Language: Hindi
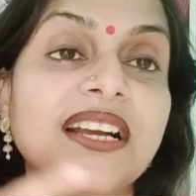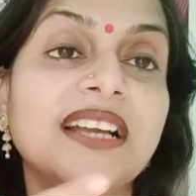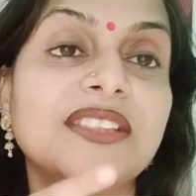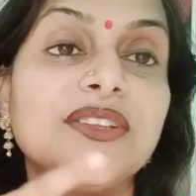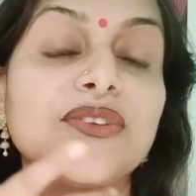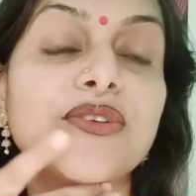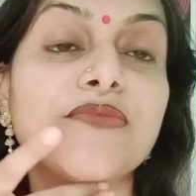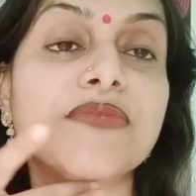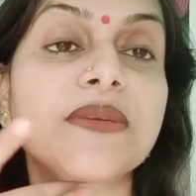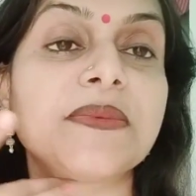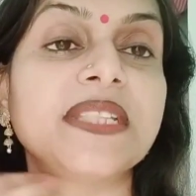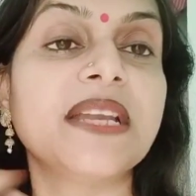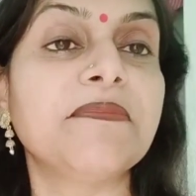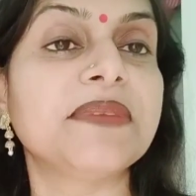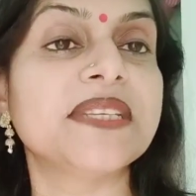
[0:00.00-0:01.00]
क्योंकि मुझे पता
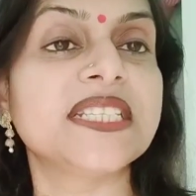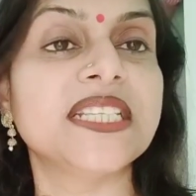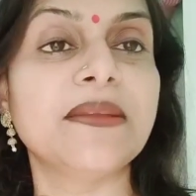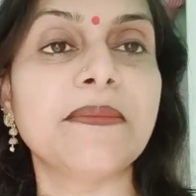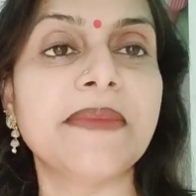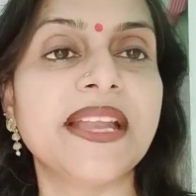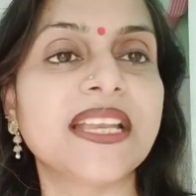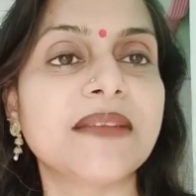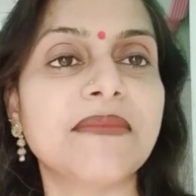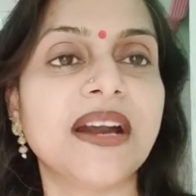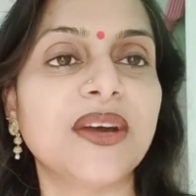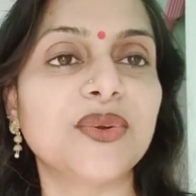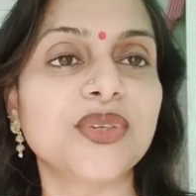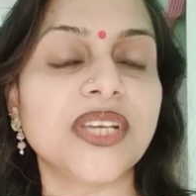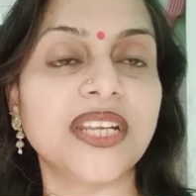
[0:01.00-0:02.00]
है पसीने में बह के बाहर हो
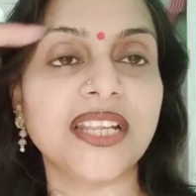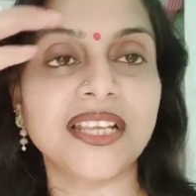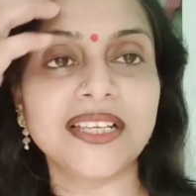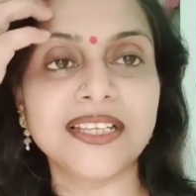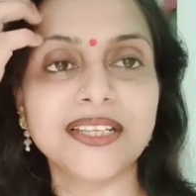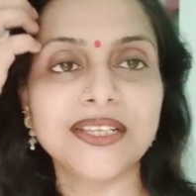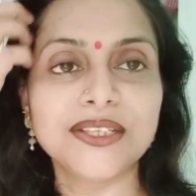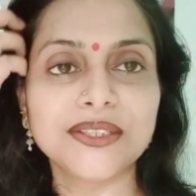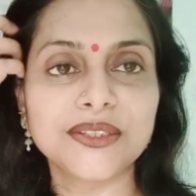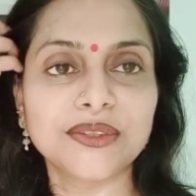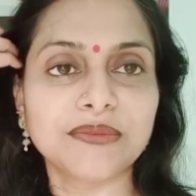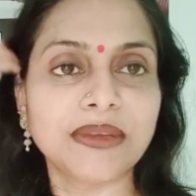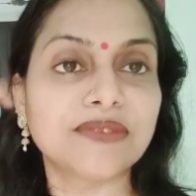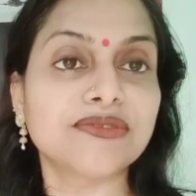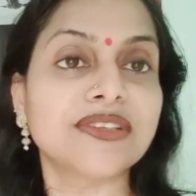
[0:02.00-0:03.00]
जाना है तो मैं
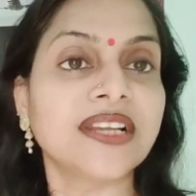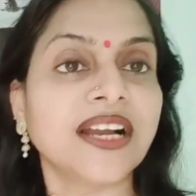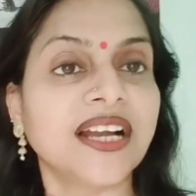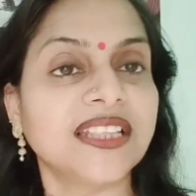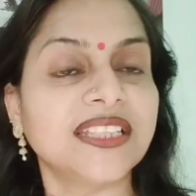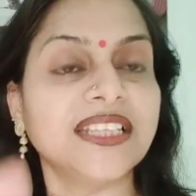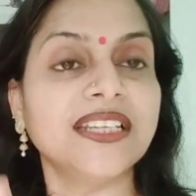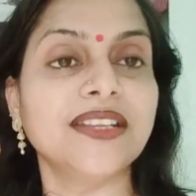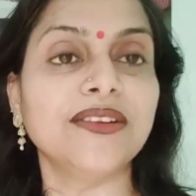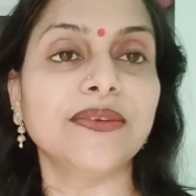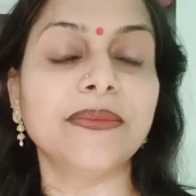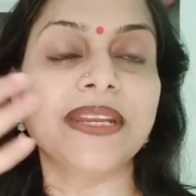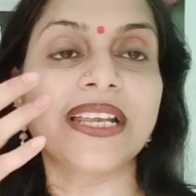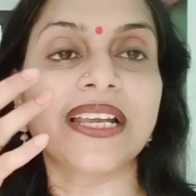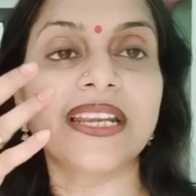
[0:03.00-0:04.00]
कुछ लगाती ही नहीं हूँ मैंने
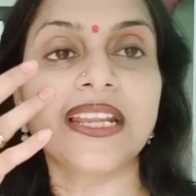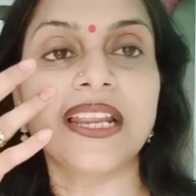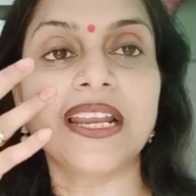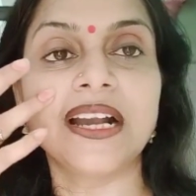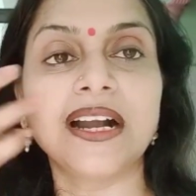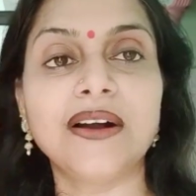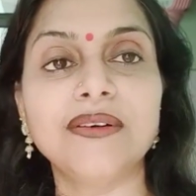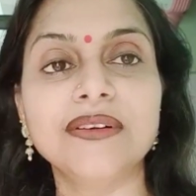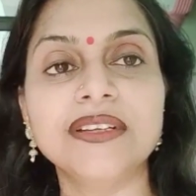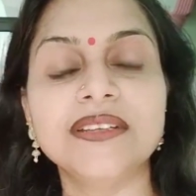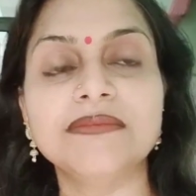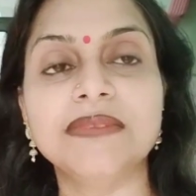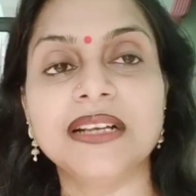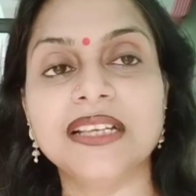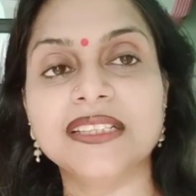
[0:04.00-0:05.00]
कहा ना लगाऊंगी
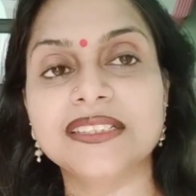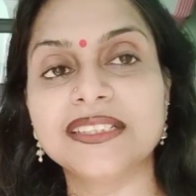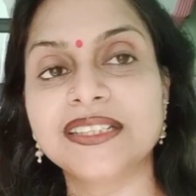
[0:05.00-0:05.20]
बस